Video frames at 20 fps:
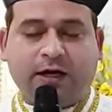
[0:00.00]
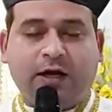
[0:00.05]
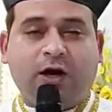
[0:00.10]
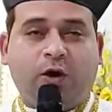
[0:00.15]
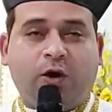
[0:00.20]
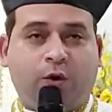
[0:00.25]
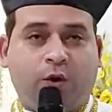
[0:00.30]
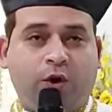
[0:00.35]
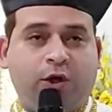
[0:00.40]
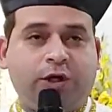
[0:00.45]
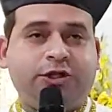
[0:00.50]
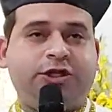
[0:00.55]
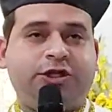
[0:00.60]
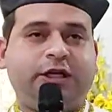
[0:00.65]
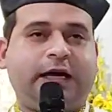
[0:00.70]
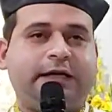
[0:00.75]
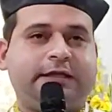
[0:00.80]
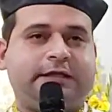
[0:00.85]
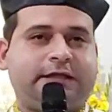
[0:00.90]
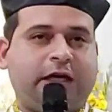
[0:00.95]
vida.
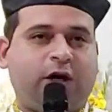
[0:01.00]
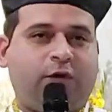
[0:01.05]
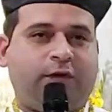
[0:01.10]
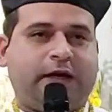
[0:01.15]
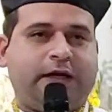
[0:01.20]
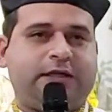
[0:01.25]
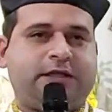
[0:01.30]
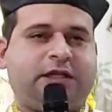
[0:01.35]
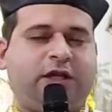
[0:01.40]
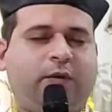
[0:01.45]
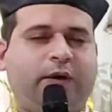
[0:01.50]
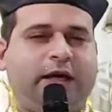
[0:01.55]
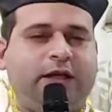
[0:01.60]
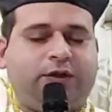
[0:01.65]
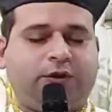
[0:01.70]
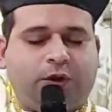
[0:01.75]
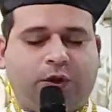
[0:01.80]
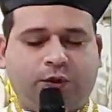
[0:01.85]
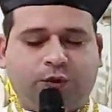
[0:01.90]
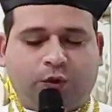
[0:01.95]
Hoje a
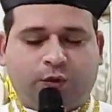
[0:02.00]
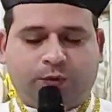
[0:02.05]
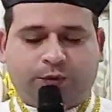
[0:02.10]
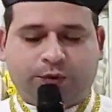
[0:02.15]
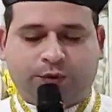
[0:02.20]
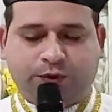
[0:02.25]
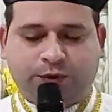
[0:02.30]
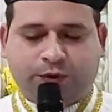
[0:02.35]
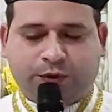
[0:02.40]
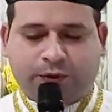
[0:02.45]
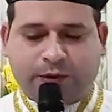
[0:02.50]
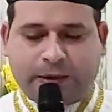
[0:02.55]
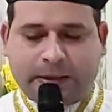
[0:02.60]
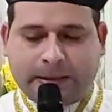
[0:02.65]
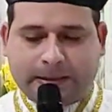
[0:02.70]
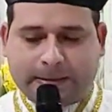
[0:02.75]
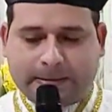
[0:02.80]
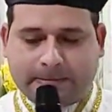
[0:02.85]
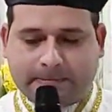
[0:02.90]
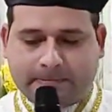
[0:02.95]
salvação entrou no
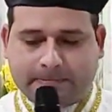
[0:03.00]
mundo.